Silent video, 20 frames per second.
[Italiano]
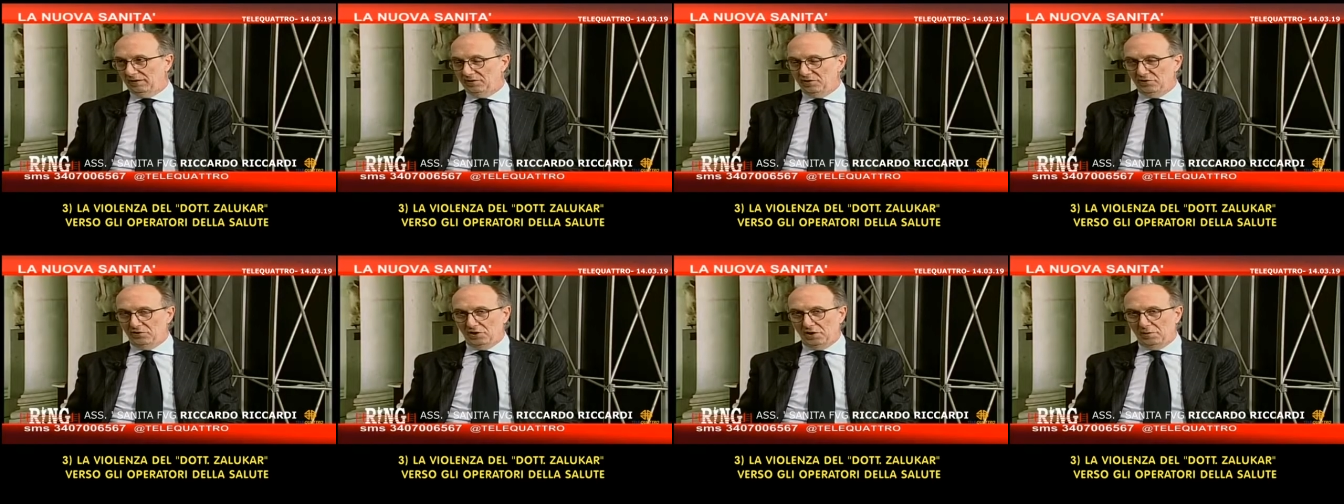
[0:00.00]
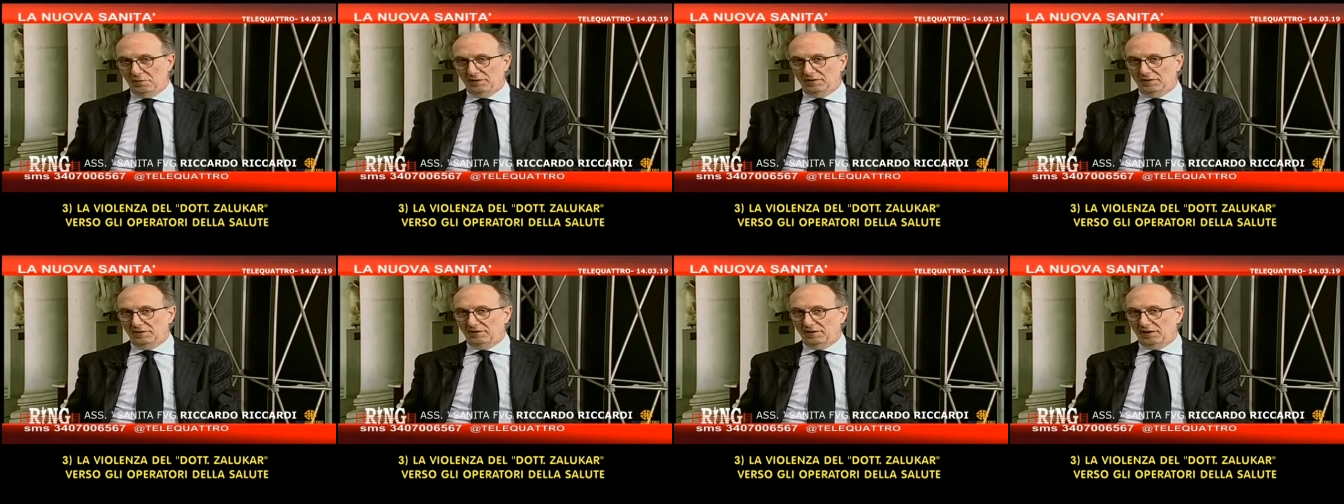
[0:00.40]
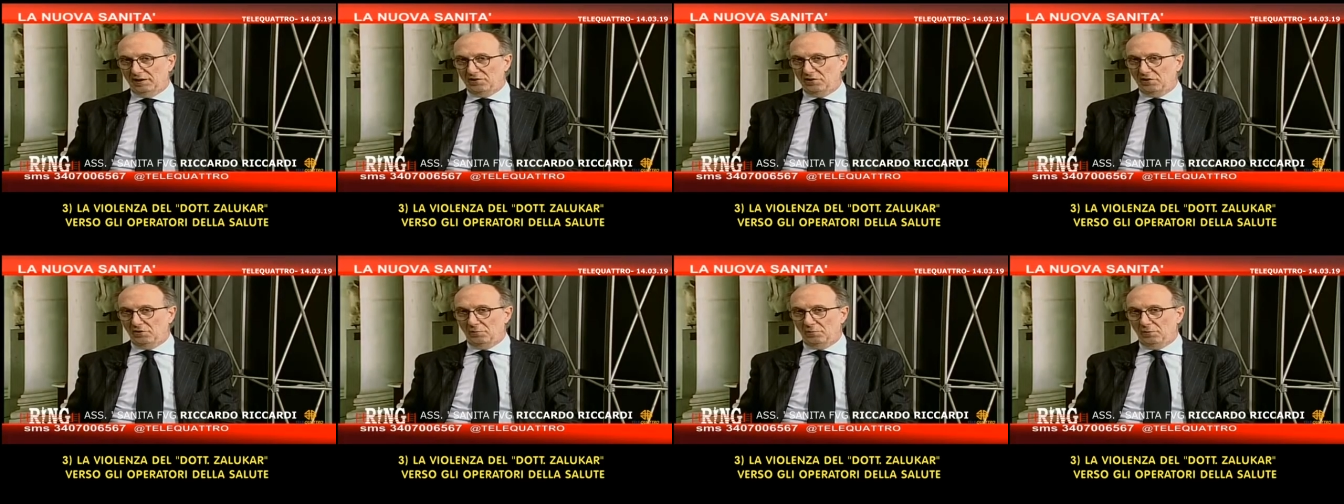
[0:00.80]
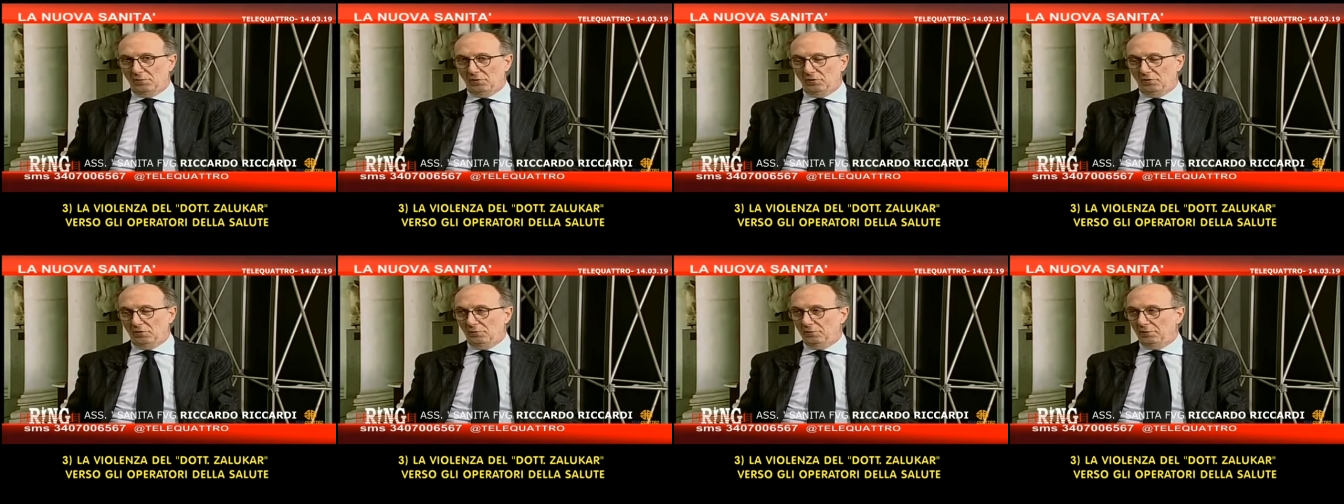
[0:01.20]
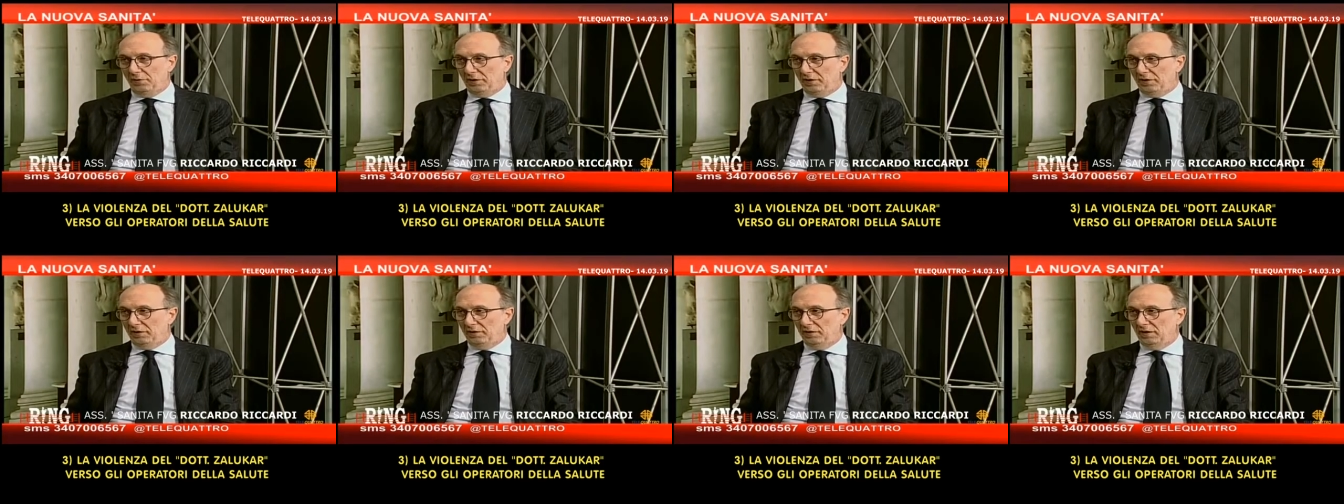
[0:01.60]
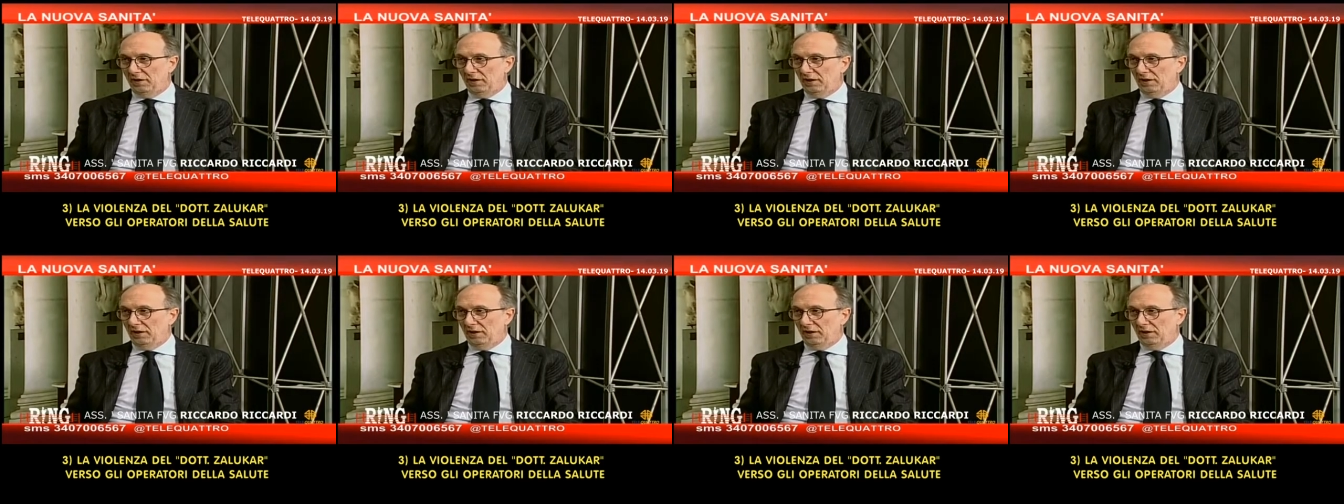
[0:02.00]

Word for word: sinceramente interessano poco per il,